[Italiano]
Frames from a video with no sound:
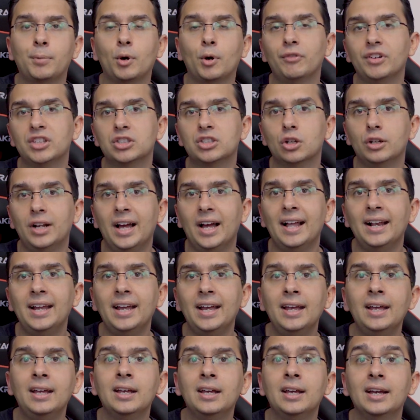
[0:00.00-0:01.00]

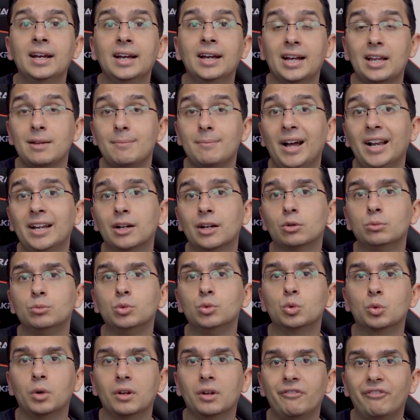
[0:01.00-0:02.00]
professionale rimane
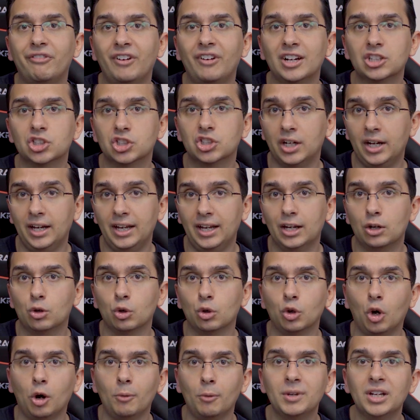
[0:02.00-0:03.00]
comunque in fascia
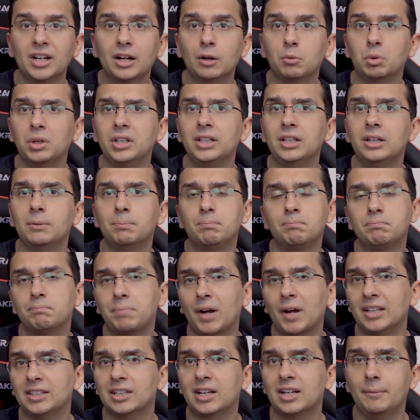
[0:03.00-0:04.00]
economica, quindi
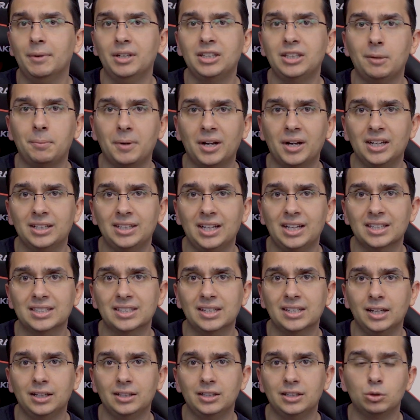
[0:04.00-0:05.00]
praticamente per le
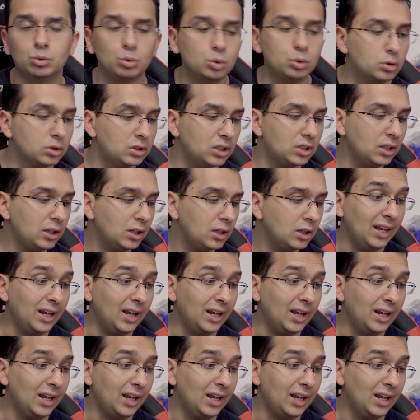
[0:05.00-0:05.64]
tasche di tutti,